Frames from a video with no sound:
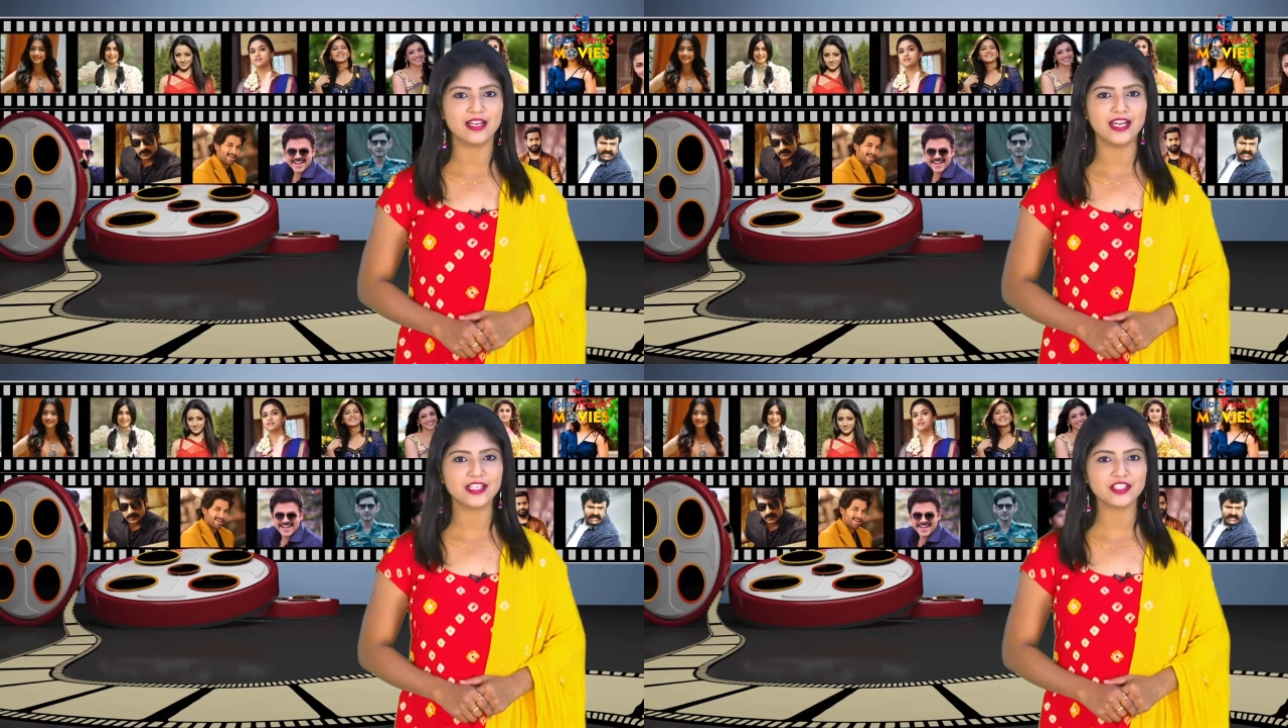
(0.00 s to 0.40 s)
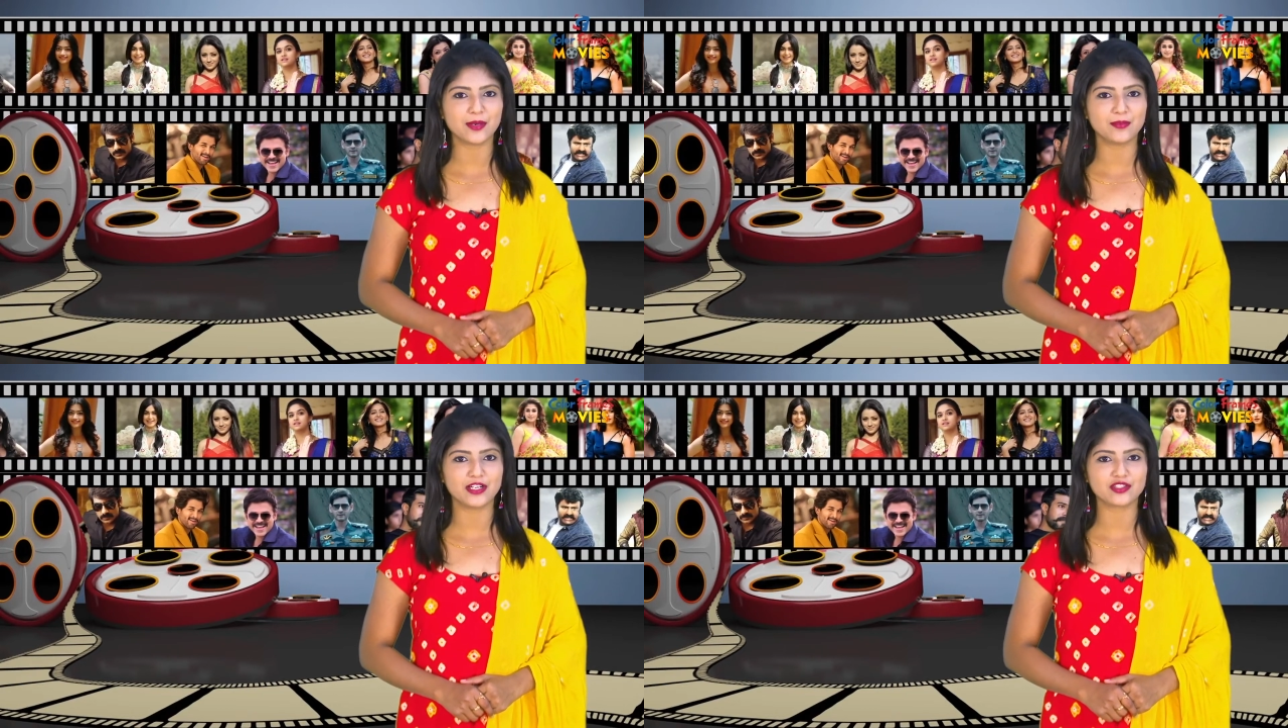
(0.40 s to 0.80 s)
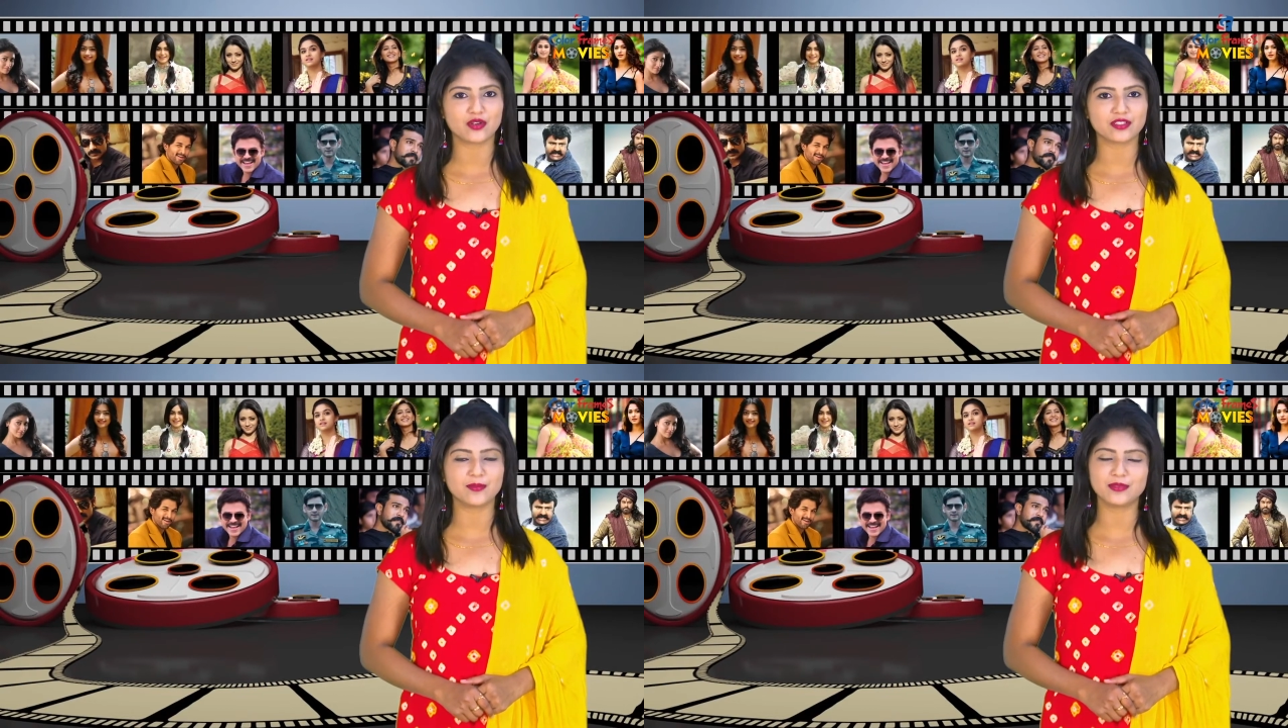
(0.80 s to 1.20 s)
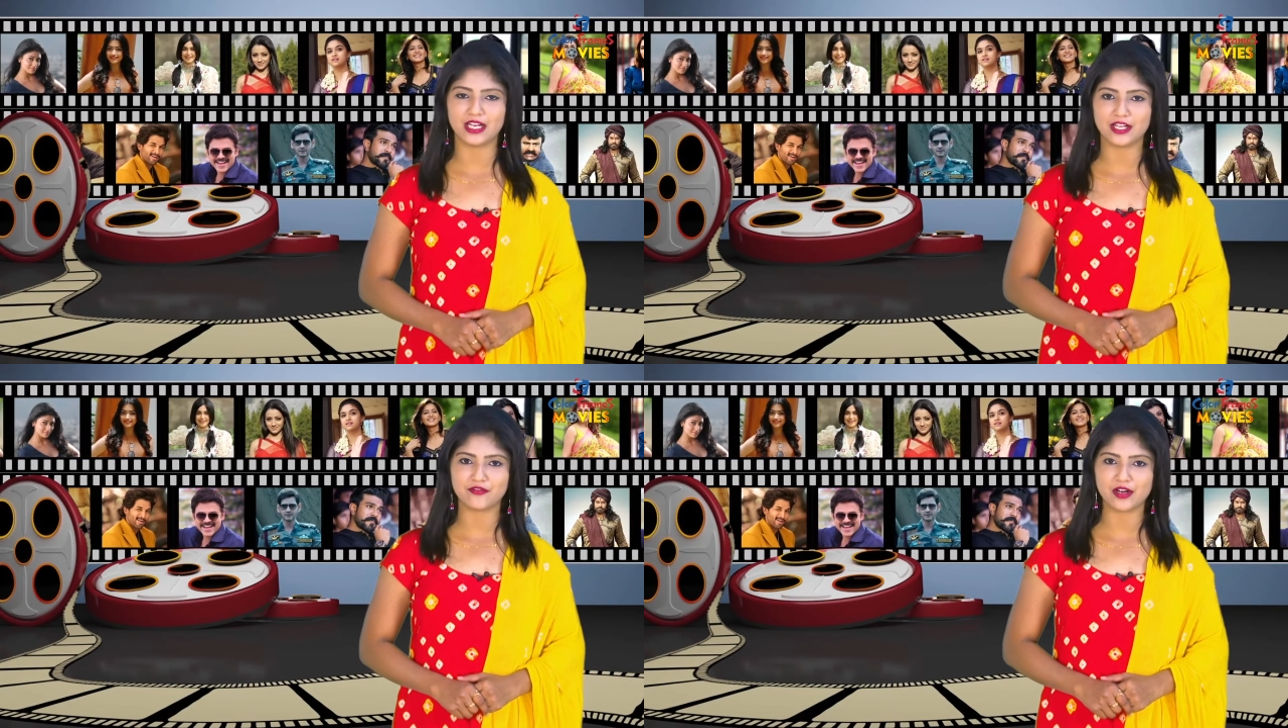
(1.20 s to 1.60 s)
లేటెస్ట్ అప్డేట్స్ కోసం
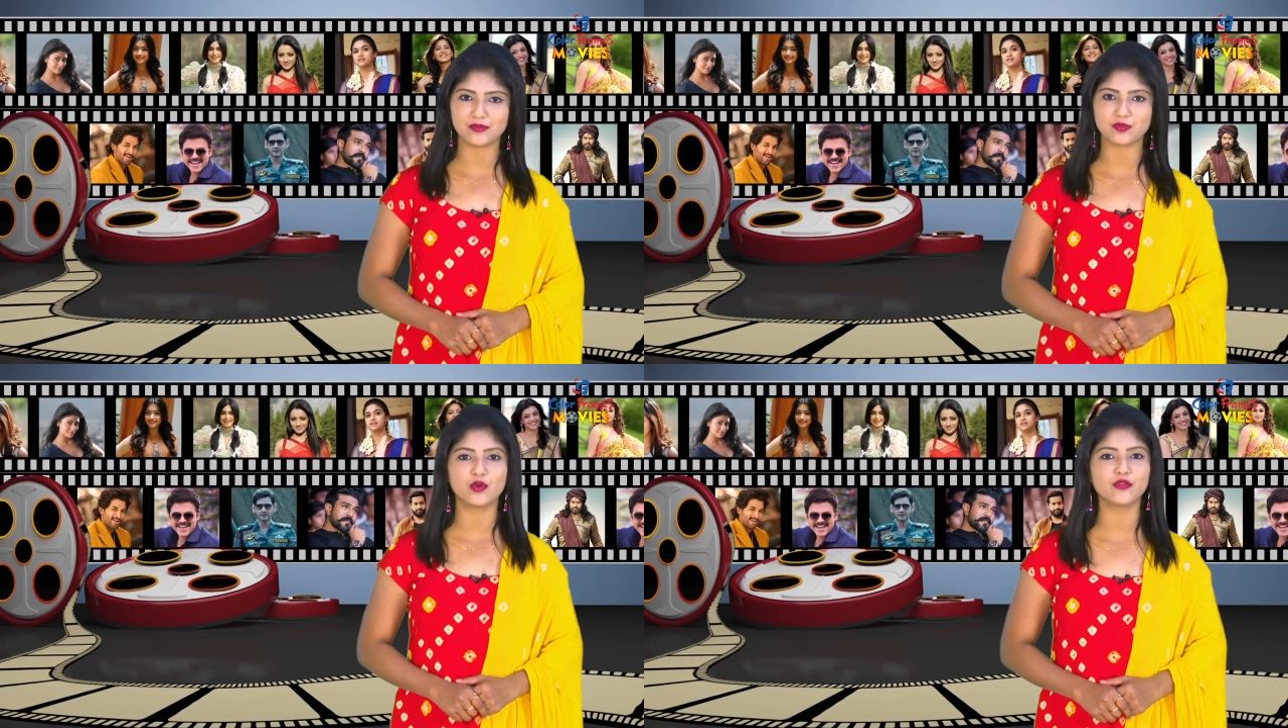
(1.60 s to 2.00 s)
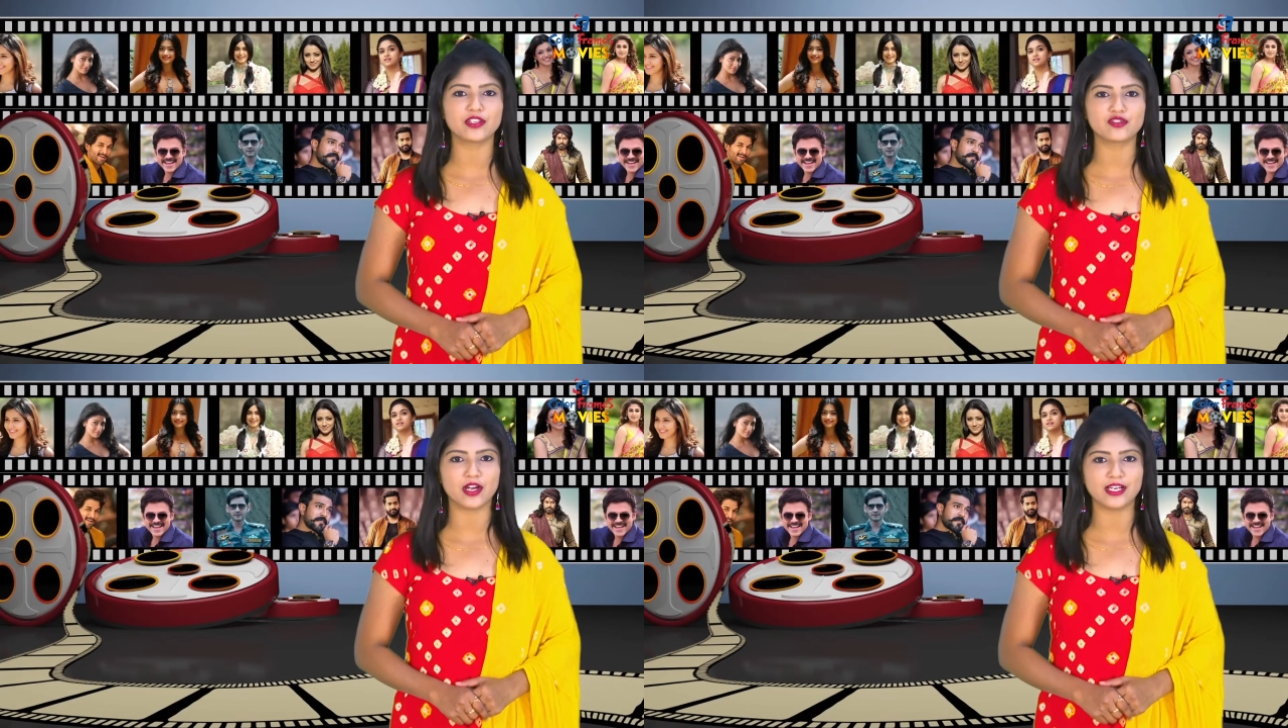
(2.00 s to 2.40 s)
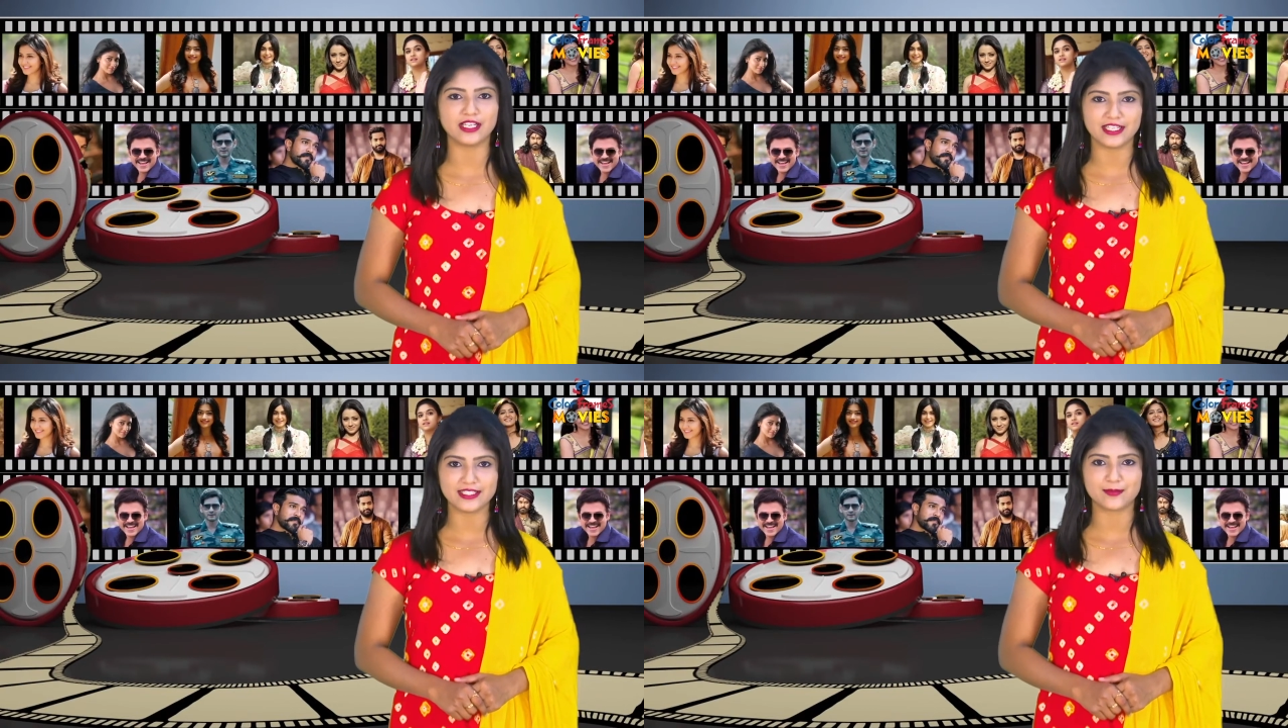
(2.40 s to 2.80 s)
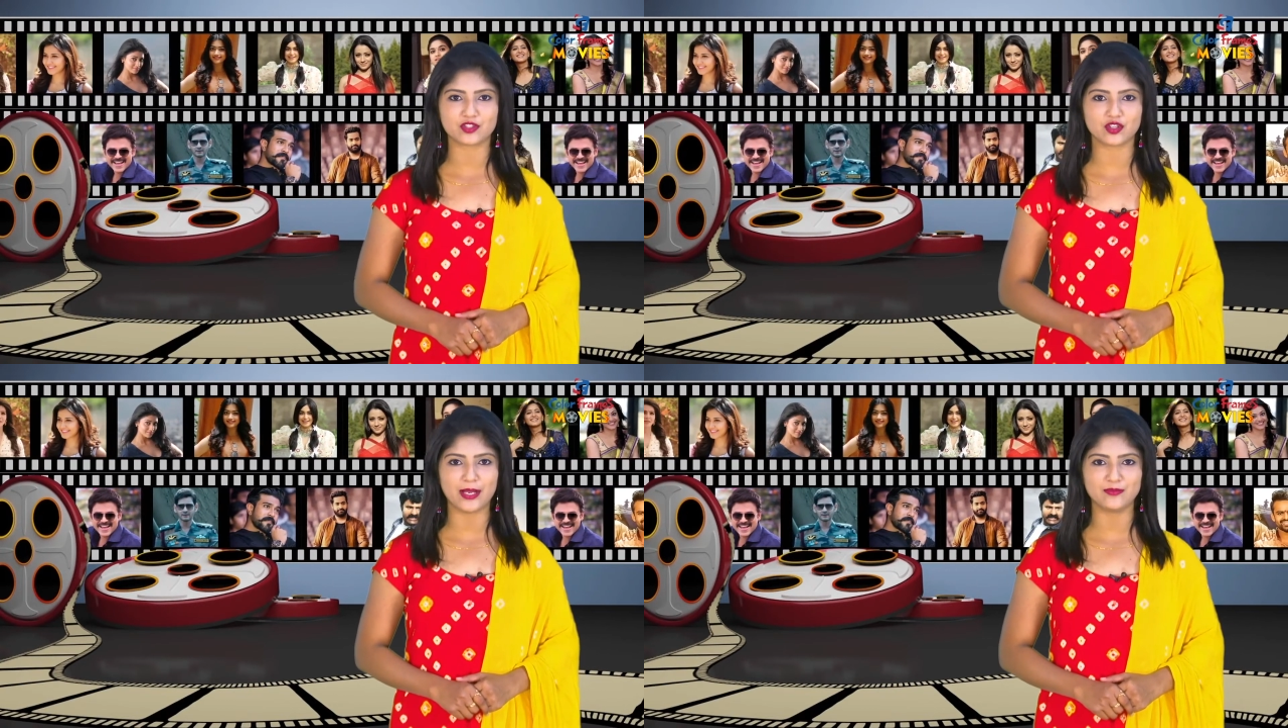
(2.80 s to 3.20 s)
కలర్ ఫ్రేమ్స్ మూవీస్ ఛానల్ని
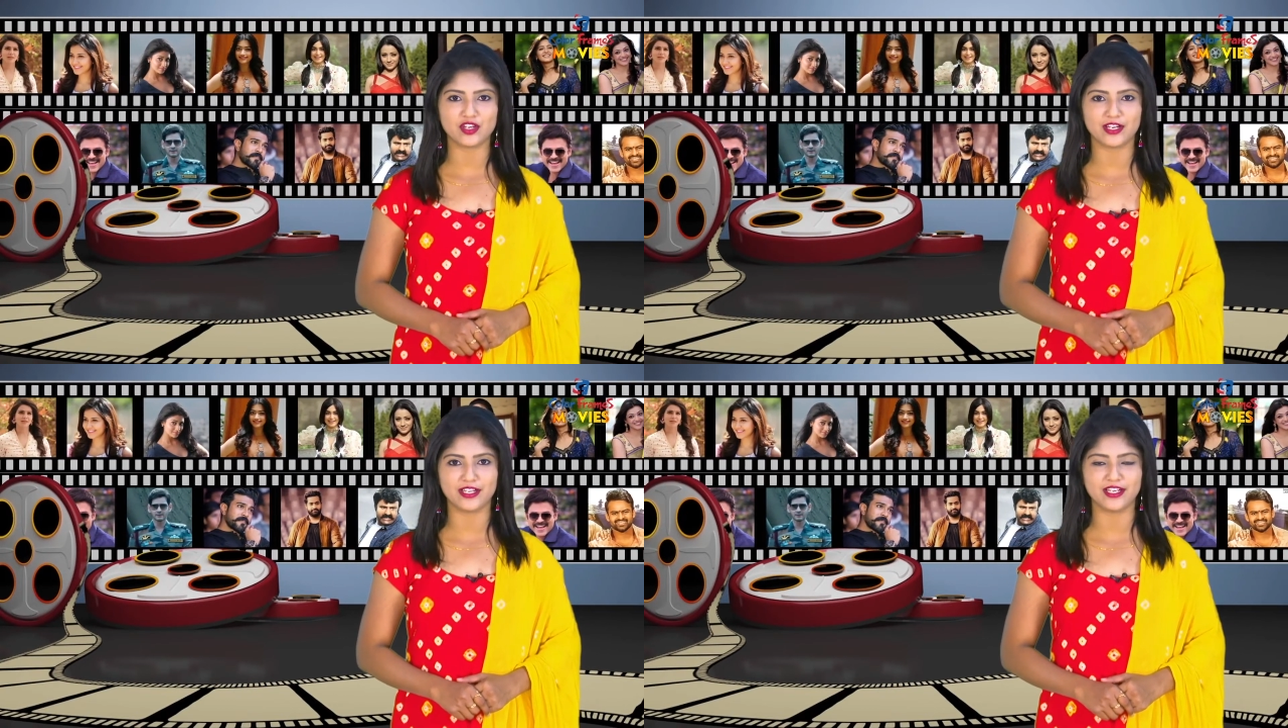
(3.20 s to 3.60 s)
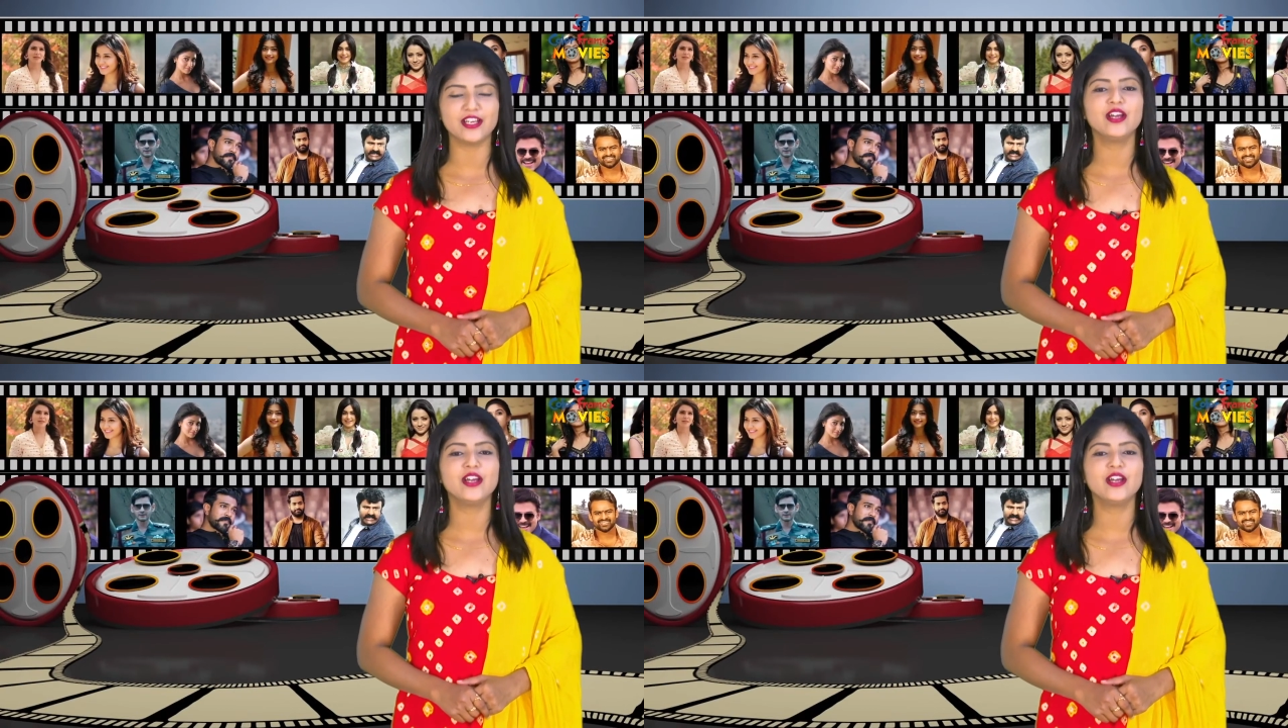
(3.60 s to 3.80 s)
సబ్స్క్రైబ్ చేయండి